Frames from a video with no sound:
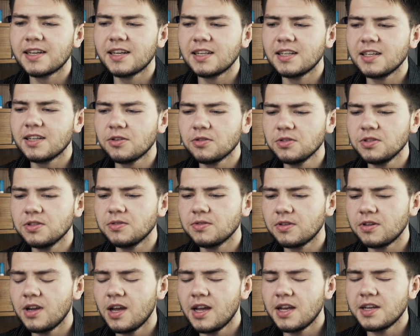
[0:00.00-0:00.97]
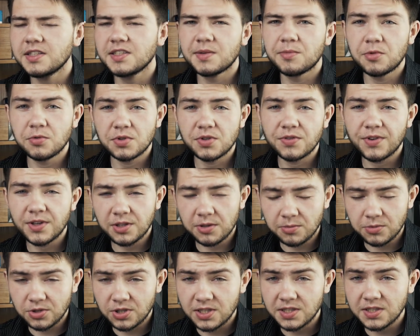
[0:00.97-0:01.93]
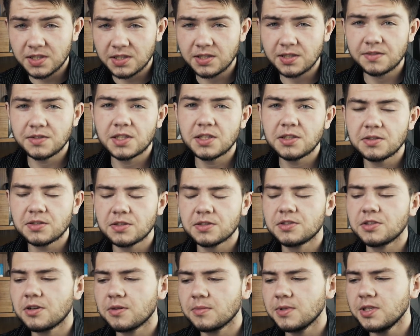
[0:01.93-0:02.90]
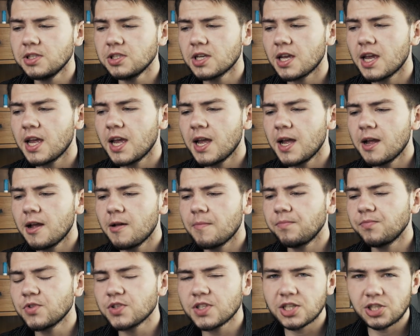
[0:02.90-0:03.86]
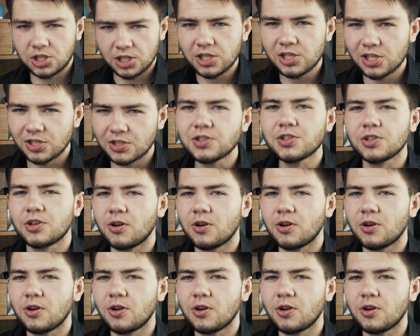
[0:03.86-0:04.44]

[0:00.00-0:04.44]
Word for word: ale chodzi o samą świadomość, że jesteście w stanie coś zrobić, to zaczniecie coś